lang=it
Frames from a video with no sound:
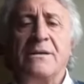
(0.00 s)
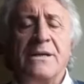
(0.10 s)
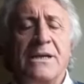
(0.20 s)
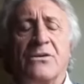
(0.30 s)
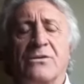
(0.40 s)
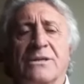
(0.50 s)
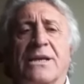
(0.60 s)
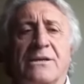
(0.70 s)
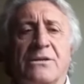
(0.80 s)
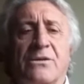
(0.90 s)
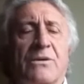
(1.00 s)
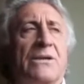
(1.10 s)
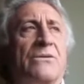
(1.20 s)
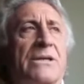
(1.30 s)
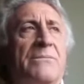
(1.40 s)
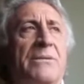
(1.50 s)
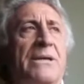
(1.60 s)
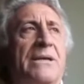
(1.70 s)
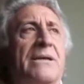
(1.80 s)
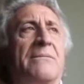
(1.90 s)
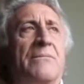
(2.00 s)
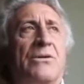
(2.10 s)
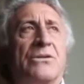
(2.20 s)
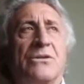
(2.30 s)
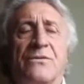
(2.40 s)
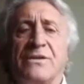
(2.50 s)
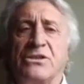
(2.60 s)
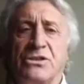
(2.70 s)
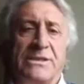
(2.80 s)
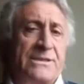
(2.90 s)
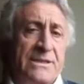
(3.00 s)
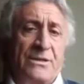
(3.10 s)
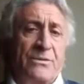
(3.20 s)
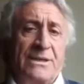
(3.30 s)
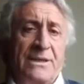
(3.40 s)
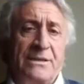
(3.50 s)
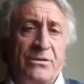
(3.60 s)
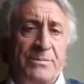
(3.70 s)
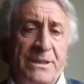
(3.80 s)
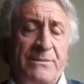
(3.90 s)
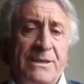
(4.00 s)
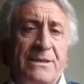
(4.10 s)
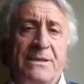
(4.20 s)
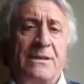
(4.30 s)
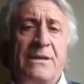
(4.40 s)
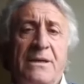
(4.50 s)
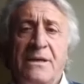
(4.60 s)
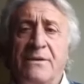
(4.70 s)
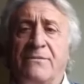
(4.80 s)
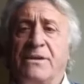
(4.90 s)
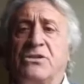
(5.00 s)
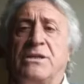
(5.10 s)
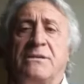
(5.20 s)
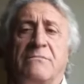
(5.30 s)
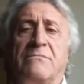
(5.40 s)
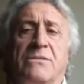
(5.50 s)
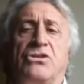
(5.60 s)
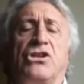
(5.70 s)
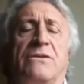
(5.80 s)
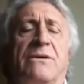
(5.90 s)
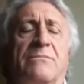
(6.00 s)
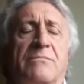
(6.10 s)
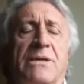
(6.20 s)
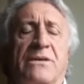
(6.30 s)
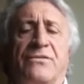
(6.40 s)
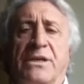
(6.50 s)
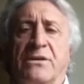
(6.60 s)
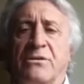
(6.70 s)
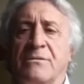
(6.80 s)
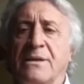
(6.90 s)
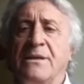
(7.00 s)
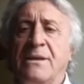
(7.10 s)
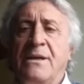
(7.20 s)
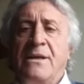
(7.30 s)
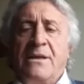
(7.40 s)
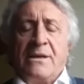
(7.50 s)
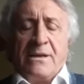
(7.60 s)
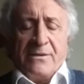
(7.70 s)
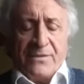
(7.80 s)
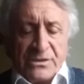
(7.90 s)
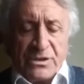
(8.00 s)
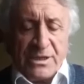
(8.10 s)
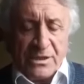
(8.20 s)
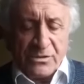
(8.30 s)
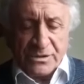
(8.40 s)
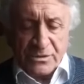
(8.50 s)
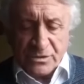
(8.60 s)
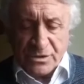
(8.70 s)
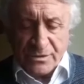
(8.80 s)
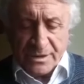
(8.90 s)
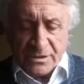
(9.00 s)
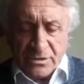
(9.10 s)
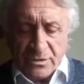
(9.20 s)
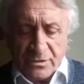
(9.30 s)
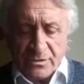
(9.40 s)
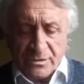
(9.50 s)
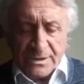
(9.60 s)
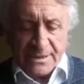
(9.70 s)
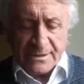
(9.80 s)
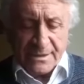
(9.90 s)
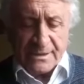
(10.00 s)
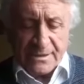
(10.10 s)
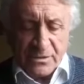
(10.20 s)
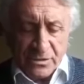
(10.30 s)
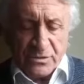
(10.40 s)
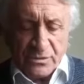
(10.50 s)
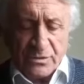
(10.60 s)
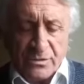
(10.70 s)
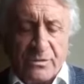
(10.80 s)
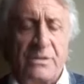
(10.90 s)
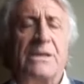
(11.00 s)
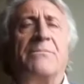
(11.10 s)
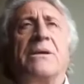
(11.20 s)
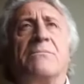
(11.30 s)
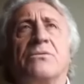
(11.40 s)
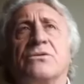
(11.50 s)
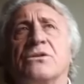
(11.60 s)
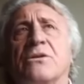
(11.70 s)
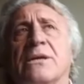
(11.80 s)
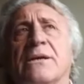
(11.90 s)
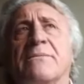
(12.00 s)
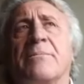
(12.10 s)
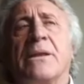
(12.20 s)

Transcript: il contrario di quell'orribile motto fascista di qualche anno prima che invece diceva me ne frego. Vangelo e Costituzione sono state, lo sono le mie bussole,